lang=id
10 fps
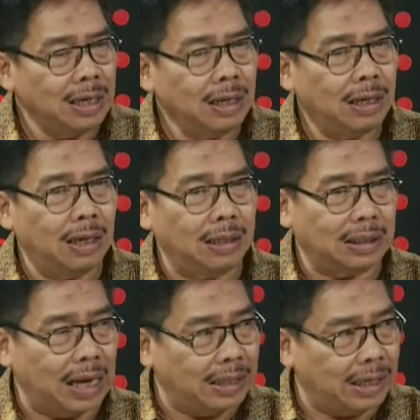uh, eh,
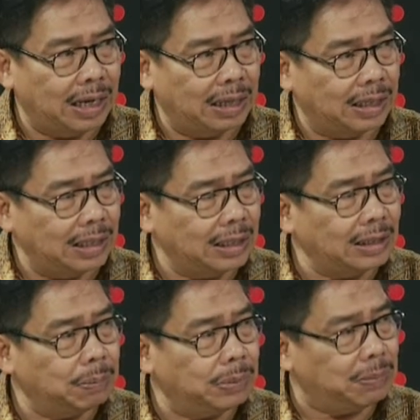selain tadi katakan, saya
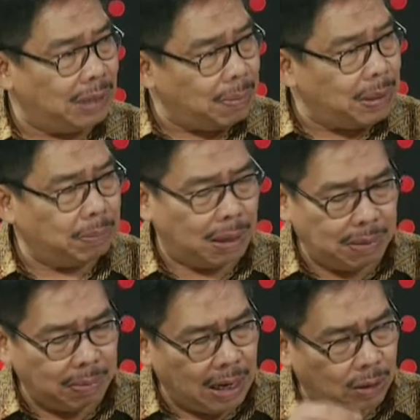sependapat, Pak,
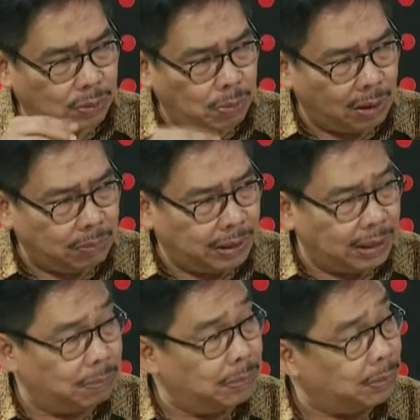memang harus buat
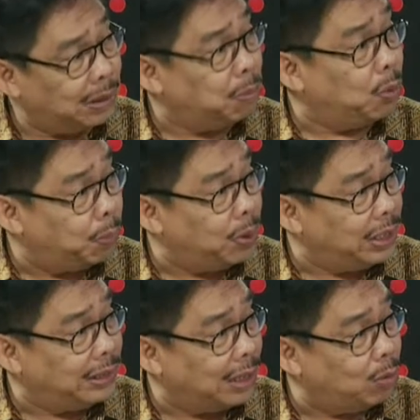dibikin, ini mumpung
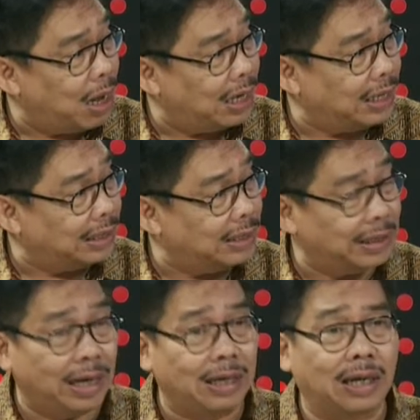nih, Januari, katanya
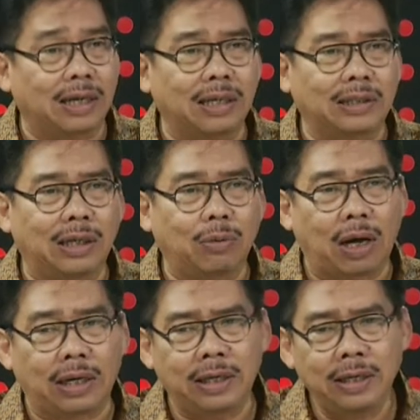saya dengar-dengar
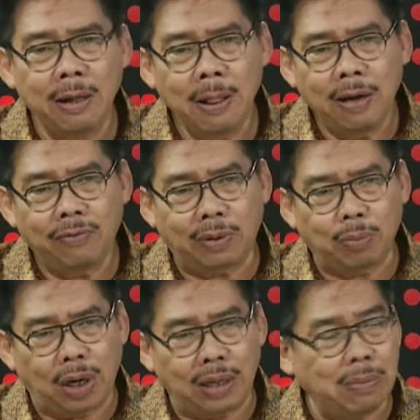Januari,
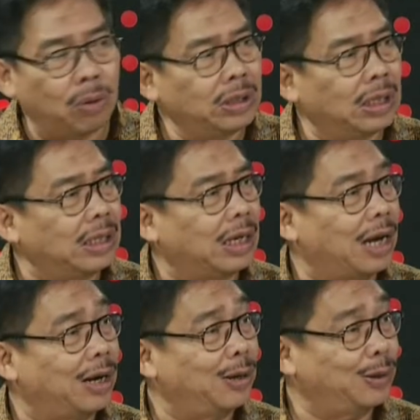Februari mau
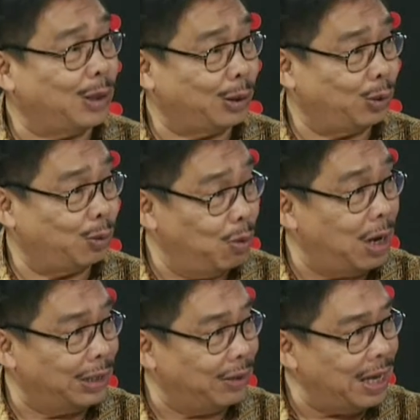dijadikan satu semua
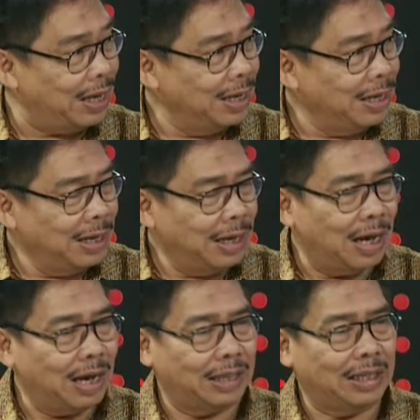gitu ya.
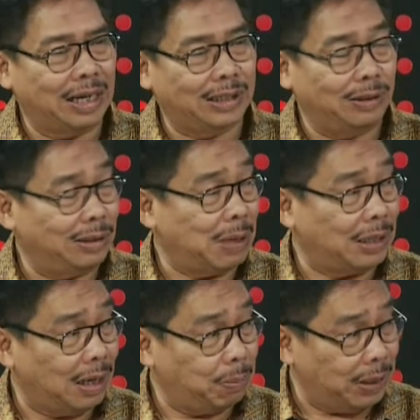Uh, kita lihat
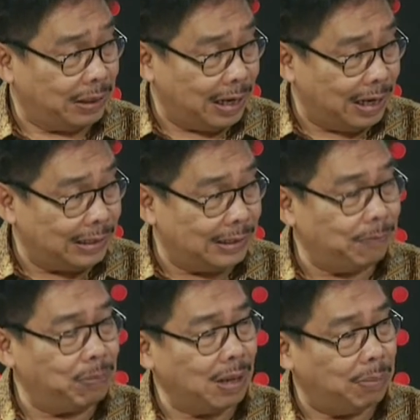antara Pertagas,
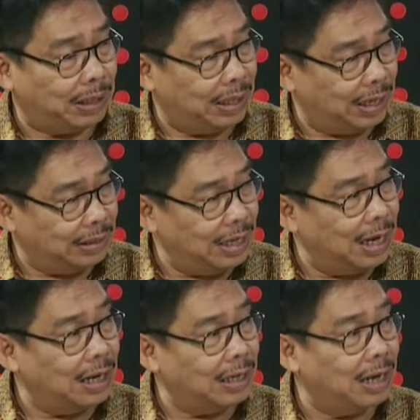Pertagas
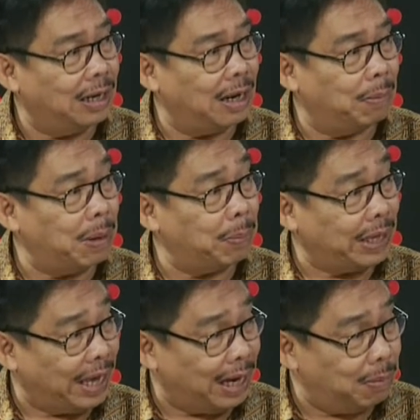Niaga dan apa
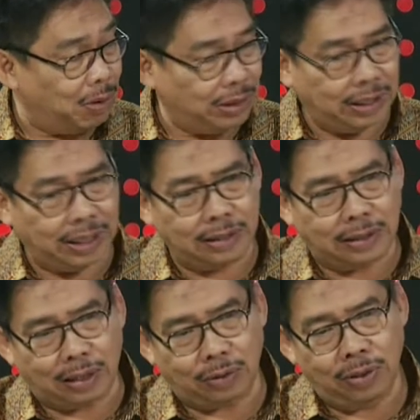PGN mau dijadikan satu.